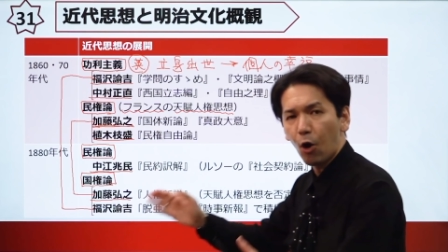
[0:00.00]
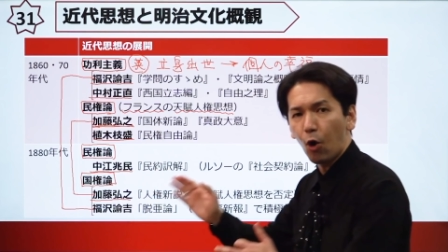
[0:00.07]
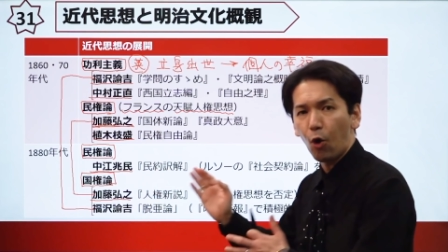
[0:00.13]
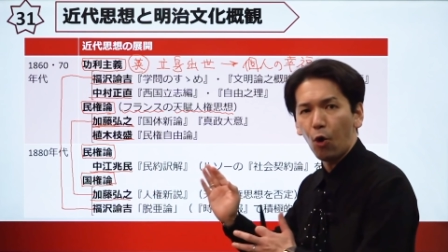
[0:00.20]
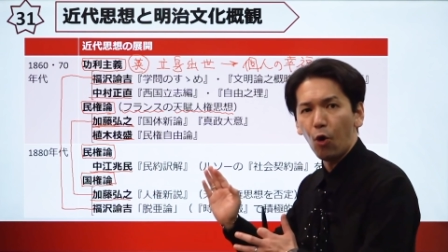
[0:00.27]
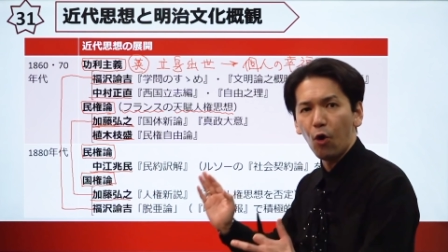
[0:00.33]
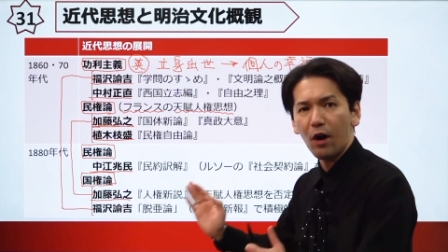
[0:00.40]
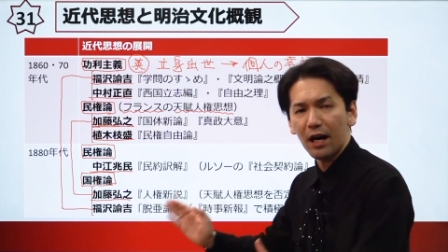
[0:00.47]

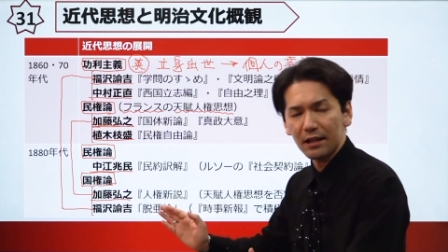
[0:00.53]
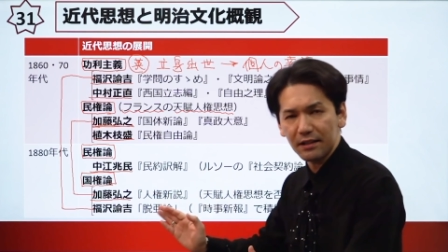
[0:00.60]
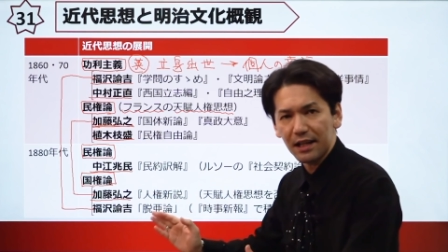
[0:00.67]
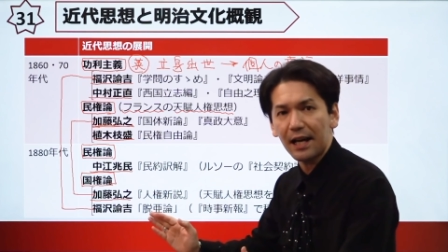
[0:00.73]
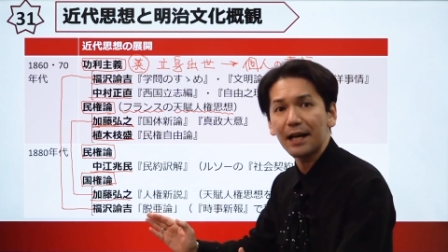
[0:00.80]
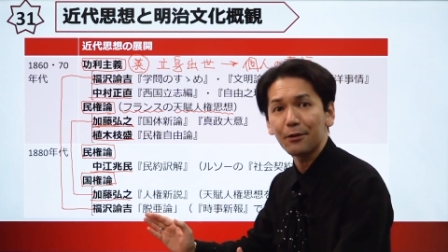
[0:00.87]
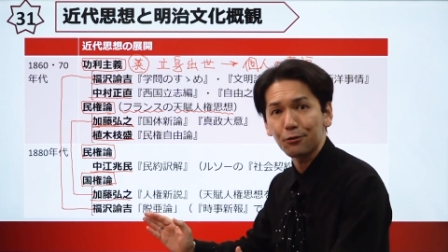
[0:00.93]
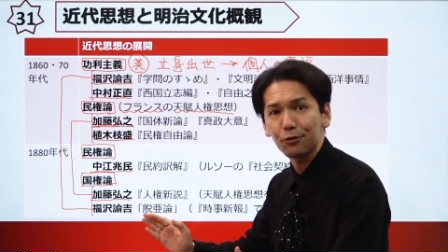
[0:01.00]
後半に
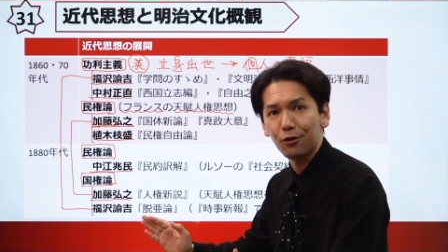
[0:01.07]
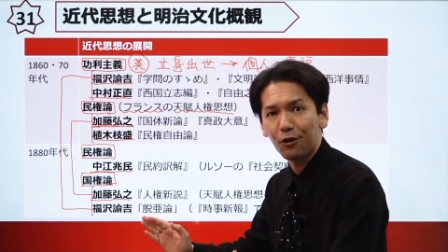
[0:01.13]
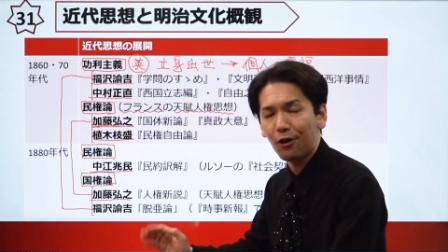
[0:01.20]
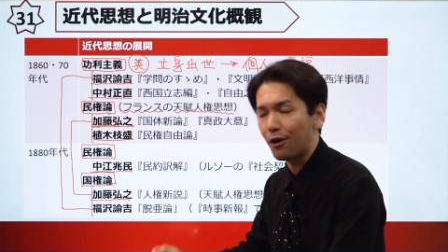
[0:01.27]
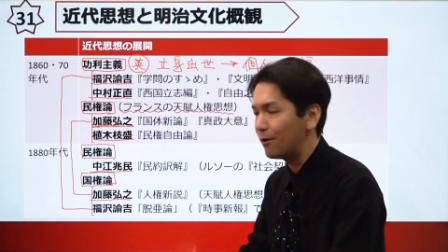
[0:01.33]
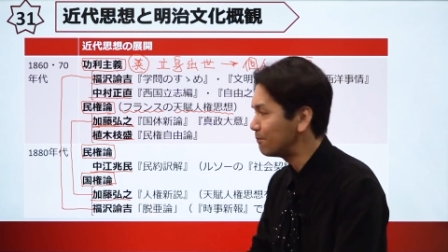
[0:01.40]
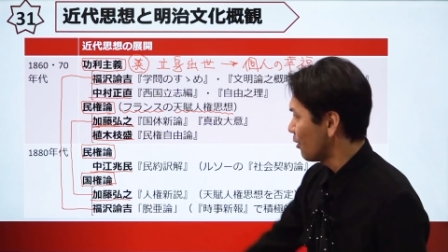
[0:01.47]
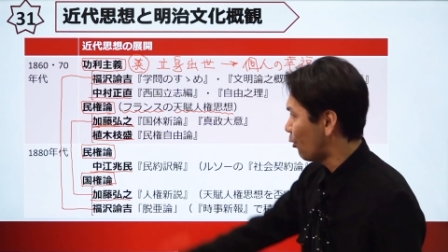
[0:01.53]
入る
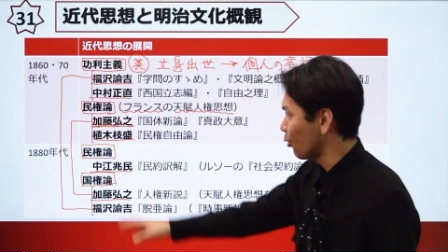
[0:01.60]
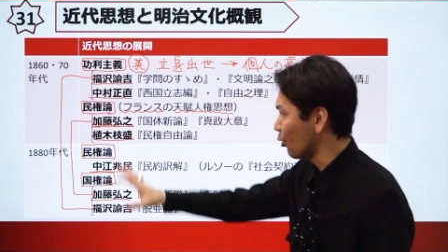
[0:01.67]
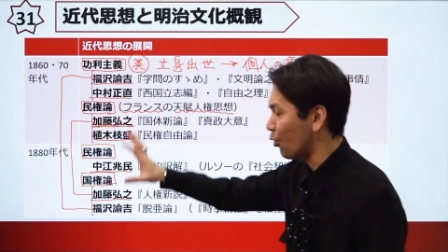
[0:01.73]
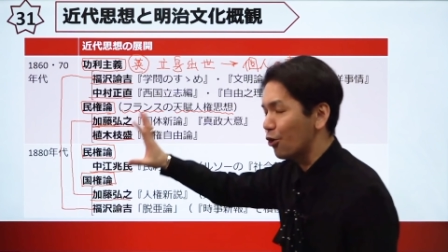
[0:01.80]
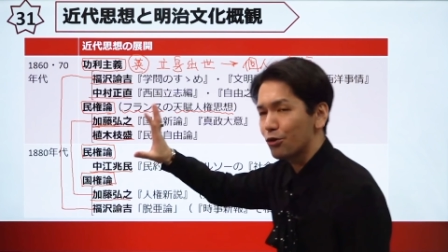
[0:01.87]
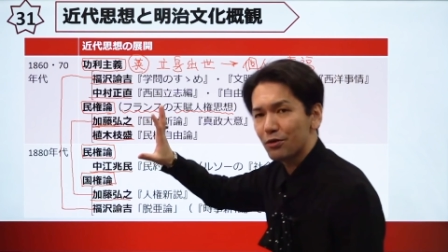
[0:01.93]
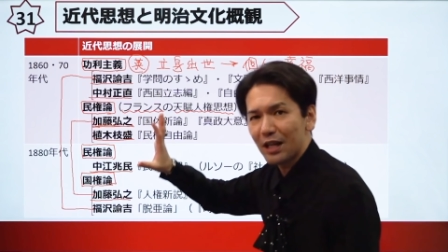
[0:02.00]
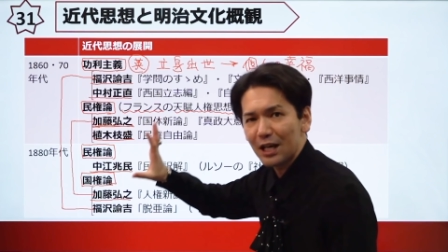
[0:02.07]
と、こ
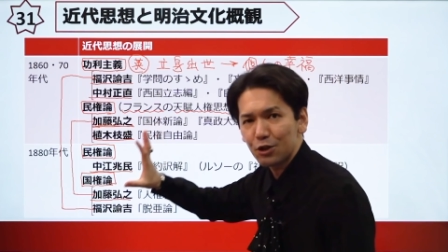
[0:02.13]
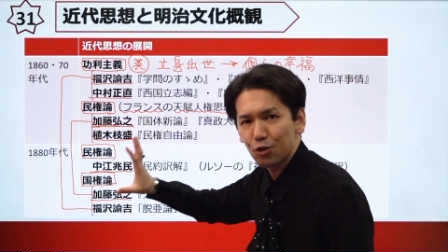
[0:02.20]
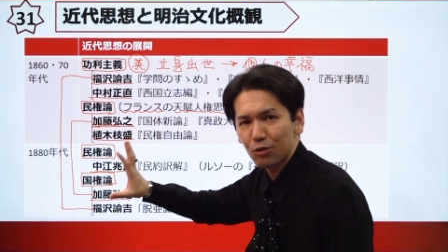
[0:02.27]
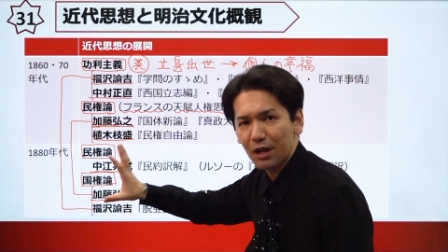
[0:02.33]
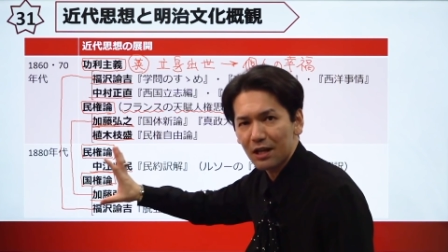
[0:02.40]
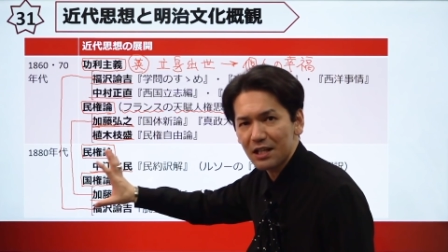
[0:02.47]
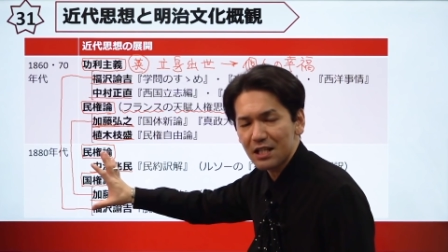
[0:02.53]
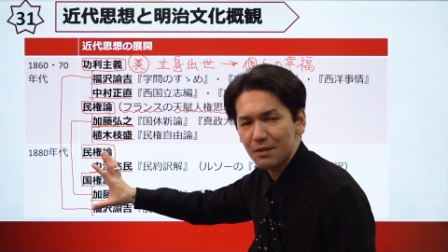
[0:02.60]
の
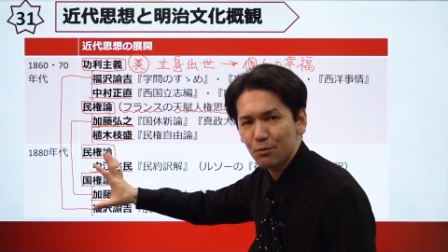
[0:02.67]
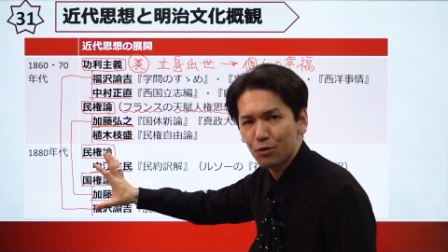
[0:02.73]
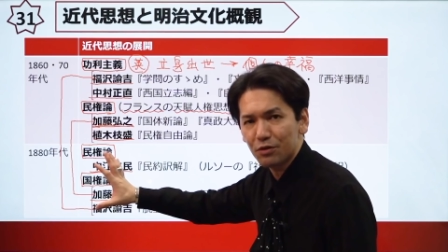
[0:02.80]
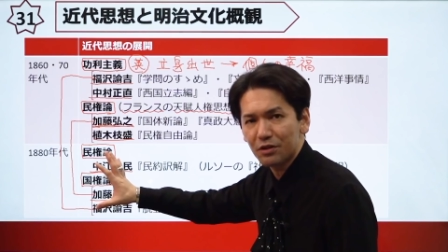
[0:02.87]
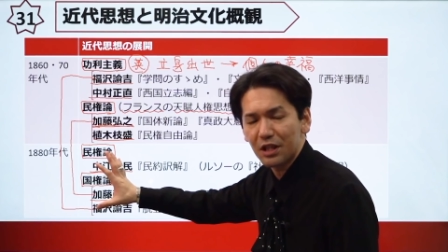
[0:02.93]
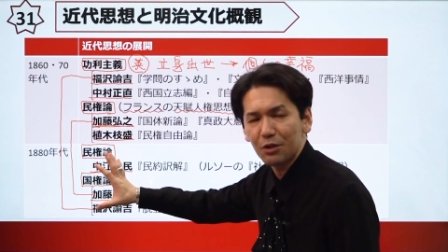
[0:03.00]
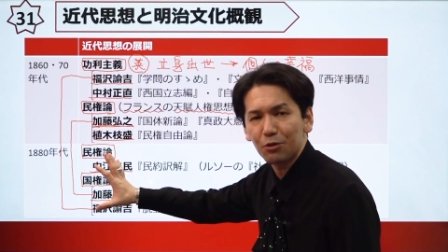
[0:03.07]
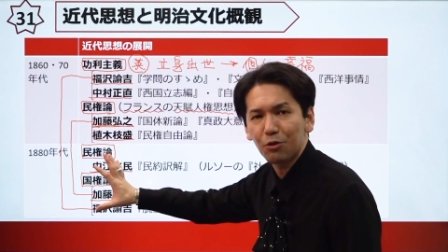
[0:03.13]
ナショナリズムっ
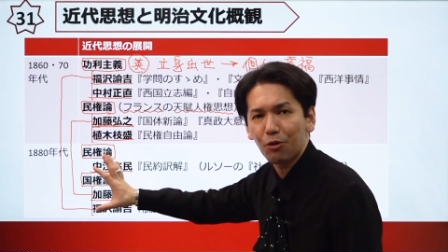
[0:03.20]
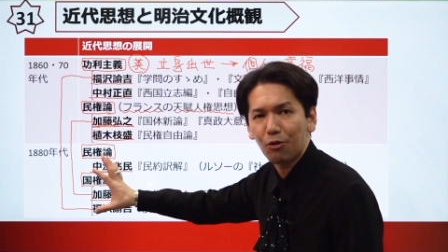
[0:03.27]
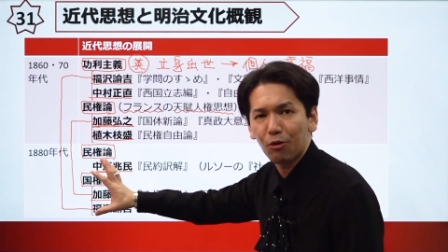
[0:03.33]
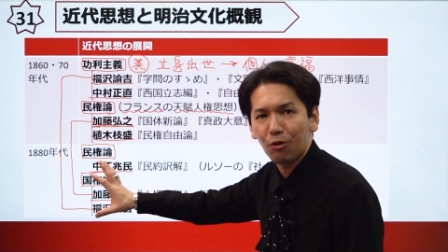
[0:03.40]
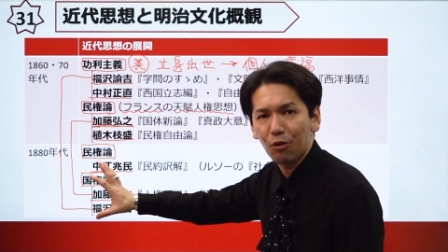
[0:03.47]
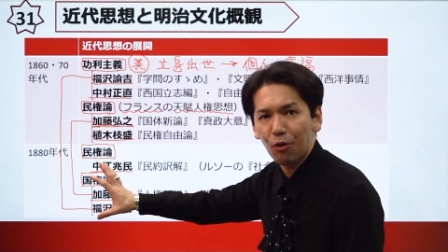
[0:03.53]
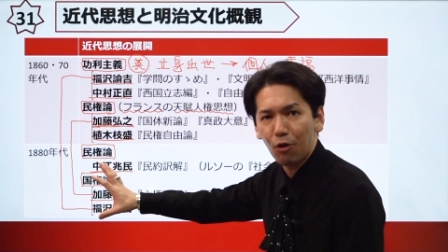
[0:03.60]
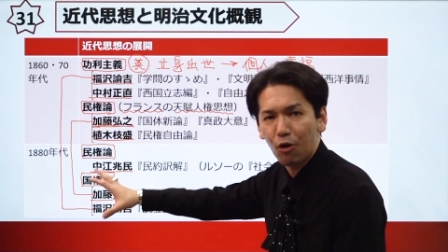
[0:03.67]
ていうとこ
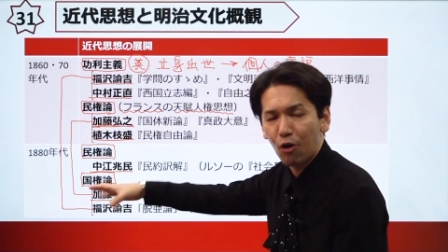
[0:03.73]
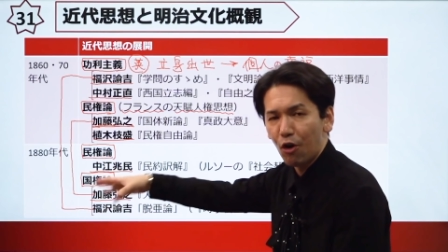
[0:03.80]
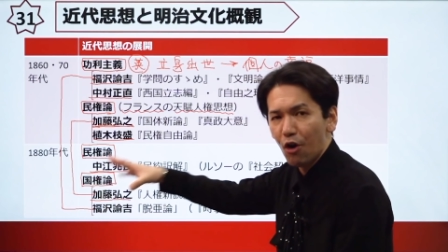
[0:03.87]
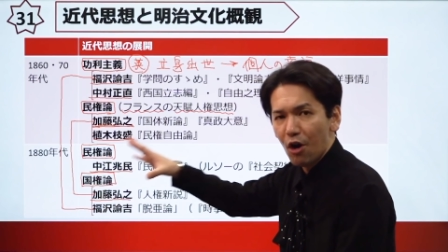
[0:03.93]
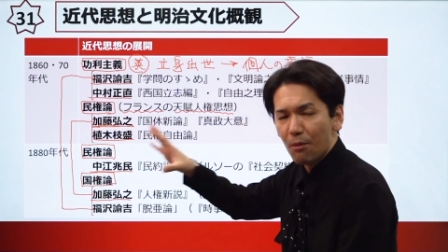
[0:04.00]
ろを